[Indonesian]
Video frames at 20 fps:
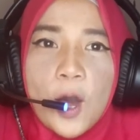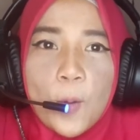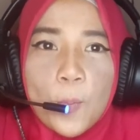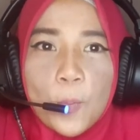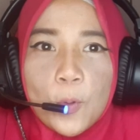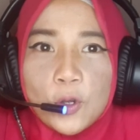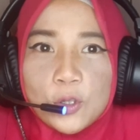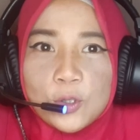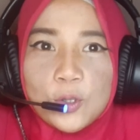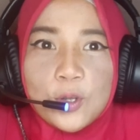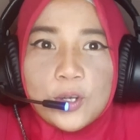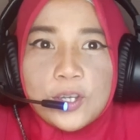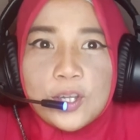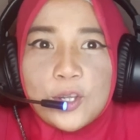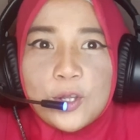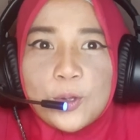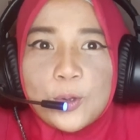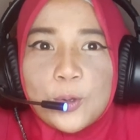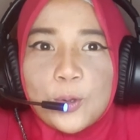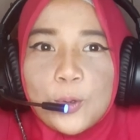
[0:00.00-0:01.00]
motor
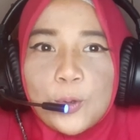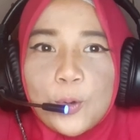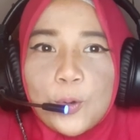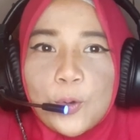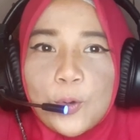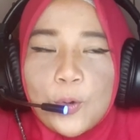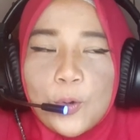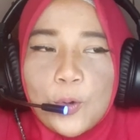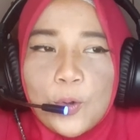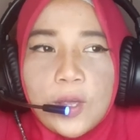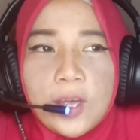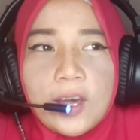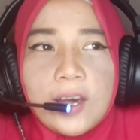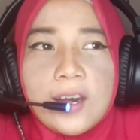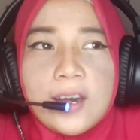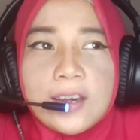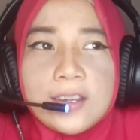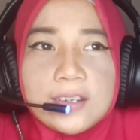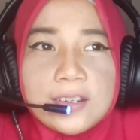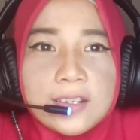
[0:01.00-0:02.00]
gitu ya
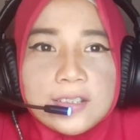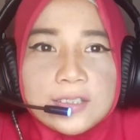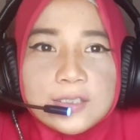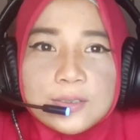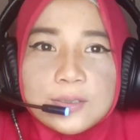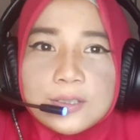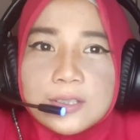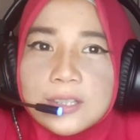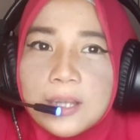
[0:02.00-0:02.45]
kan guys.